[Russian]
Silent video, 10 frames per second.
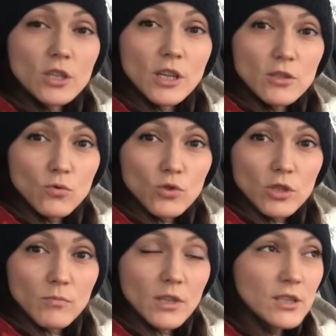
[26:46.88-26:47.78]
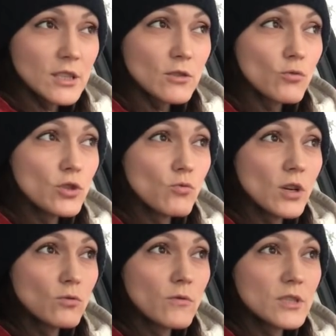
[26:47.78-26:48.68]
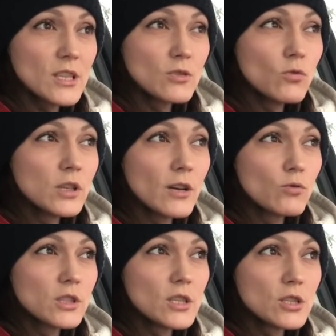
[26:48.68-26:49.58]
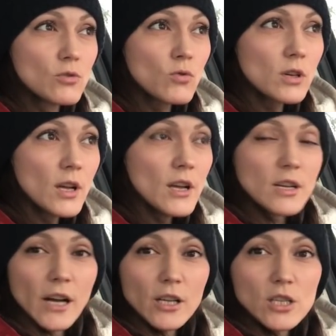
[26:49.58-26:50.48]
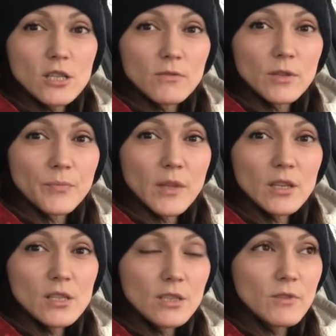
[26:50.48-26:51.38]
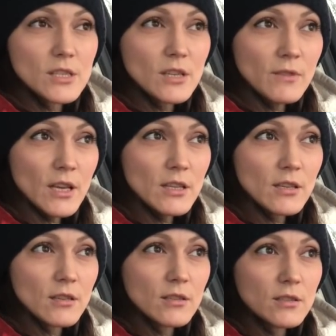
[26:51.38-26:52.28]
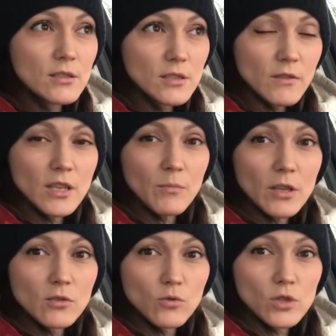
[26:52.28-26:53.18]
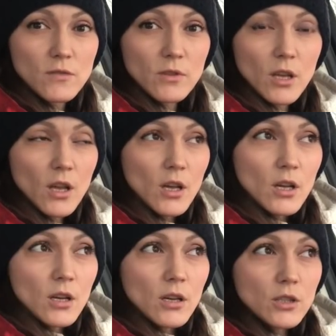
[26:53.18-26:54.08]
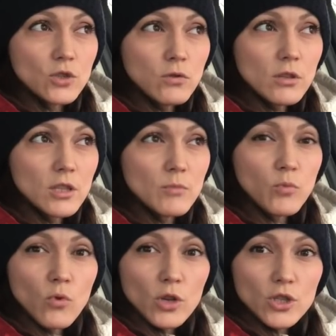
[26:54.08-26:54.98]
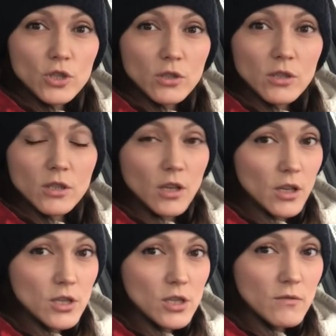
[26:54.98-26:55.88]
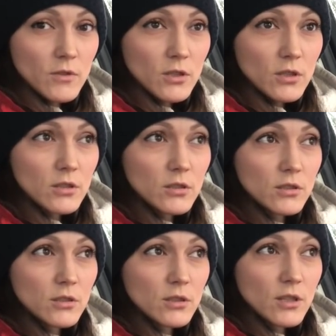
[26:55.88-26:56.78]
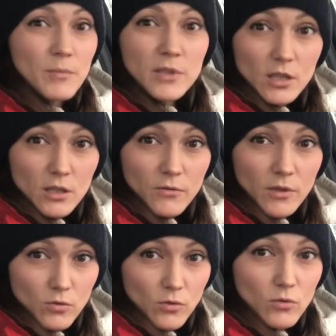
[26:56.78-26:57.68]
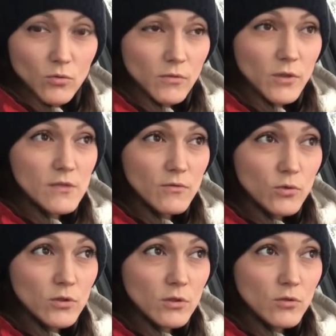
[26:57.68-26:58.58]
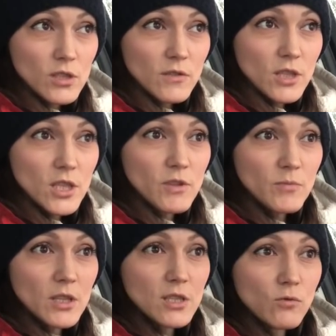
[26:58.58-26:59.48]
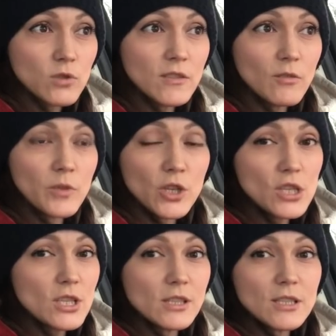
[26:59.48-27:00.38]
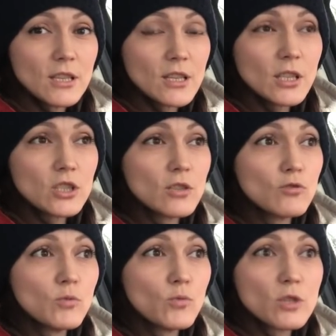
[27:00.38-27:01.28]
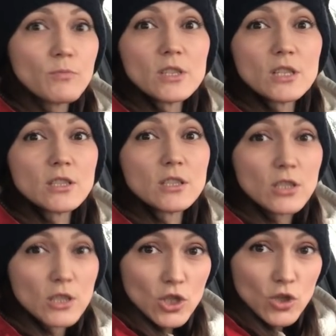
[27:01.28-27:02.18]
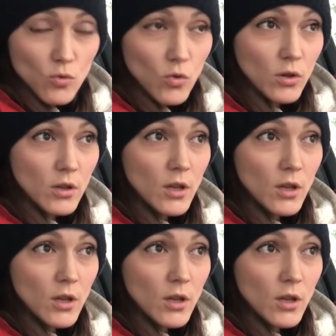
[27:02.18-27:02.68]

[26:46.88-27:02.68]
надежным, да, застройщика, у которого за столь короткий срок количество исковых заявлений, э, заявлений о банкротстве, э, чуть ли не больше количества объектов, которые он возводит. То есть 2018 года я вам перечислила, если недостаточно, я думаю, можно поискать еще.